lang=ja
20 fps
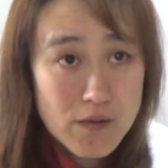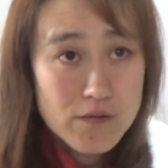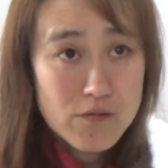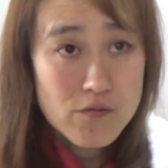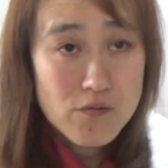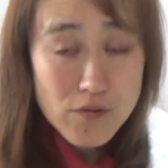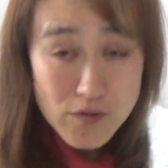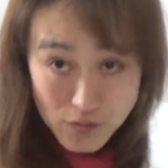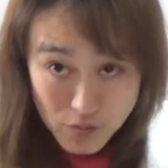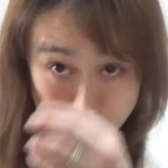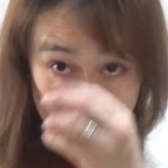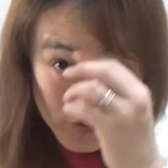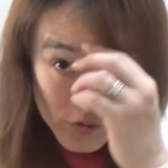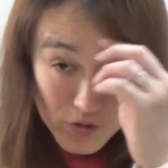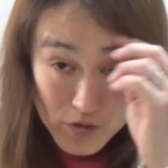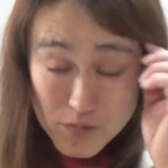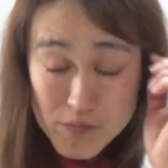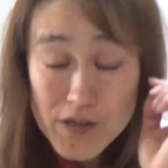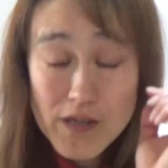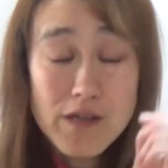ちょっとね、放送
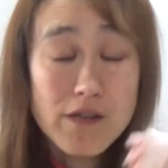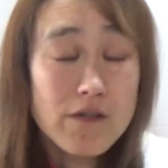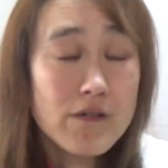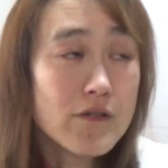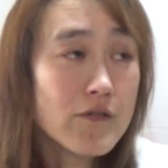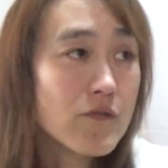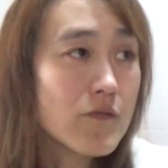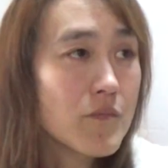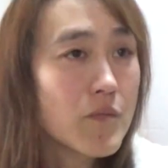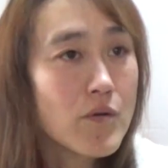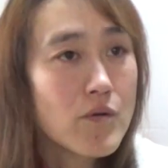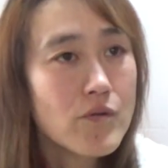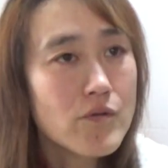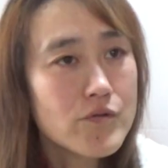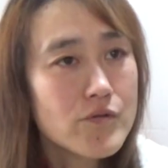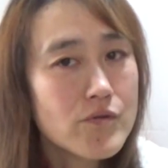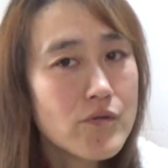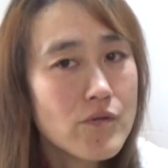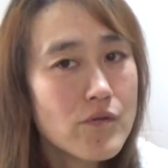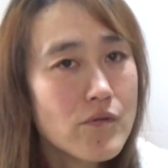事故みたいなんだけど、こう、
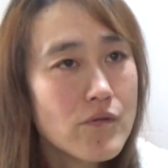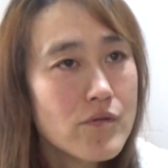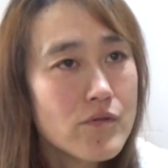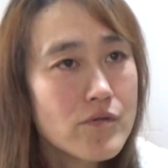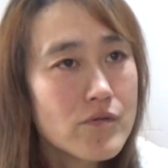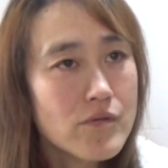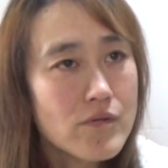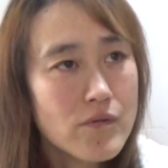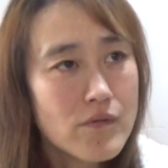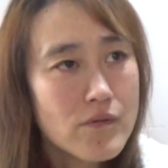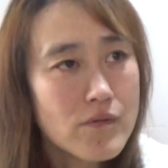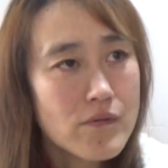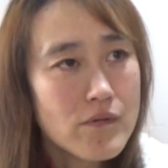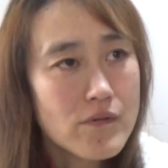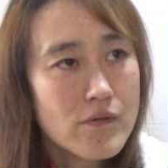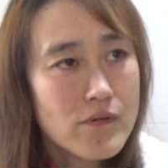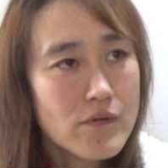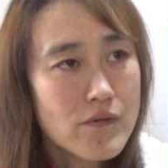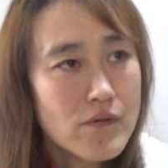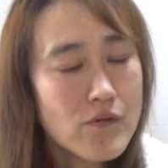ぼーっとこ
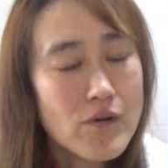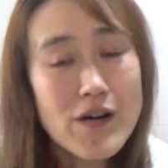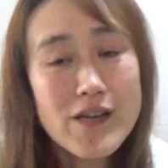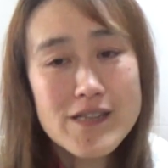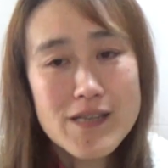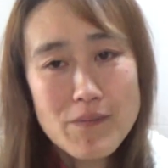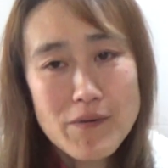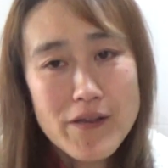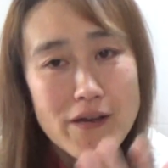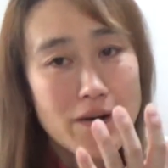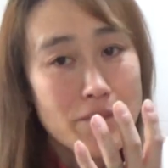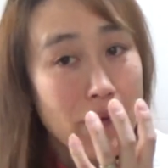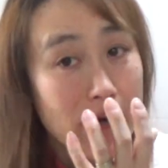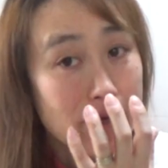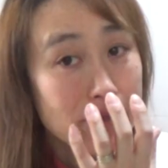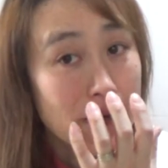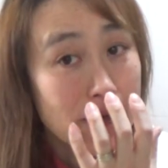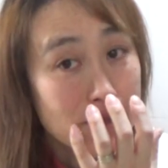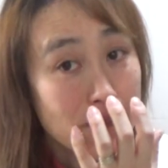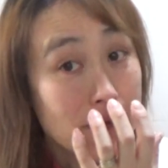う、ご飯食べながら
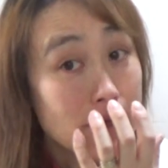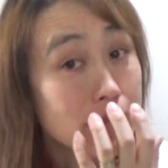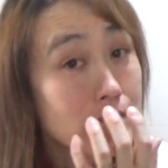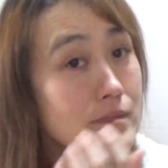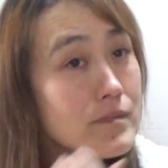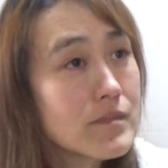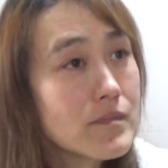パクパクパク。